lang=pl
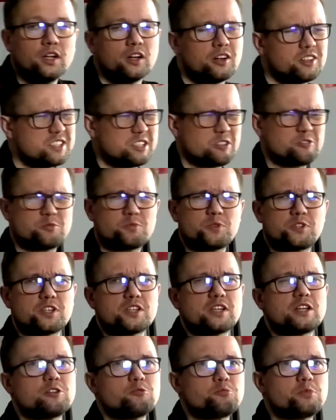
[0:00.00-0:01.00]
Chociaż osobiście
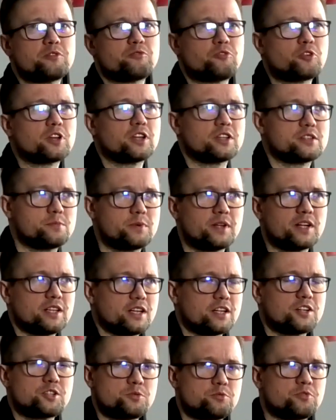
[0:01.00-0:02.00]
nie lubię w ogóle
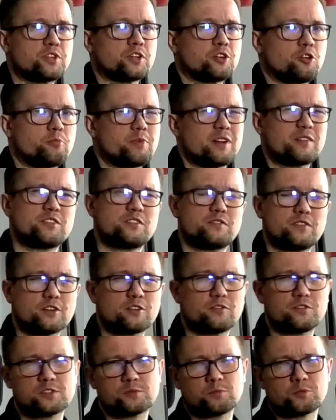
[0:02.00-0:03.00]
zbierania grzybu takiego
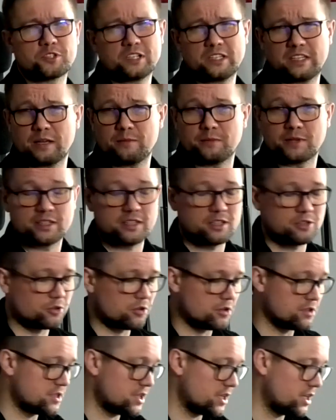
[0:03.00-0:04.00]
prawdziwego, więc może temat nie do
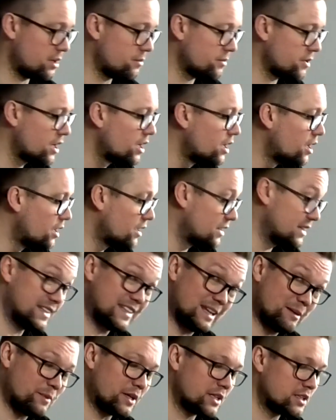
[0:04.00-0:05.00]
końca dla mnie
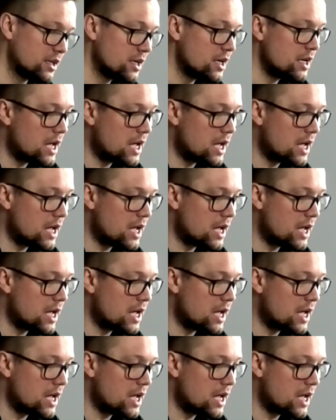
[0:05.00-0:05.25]
temat.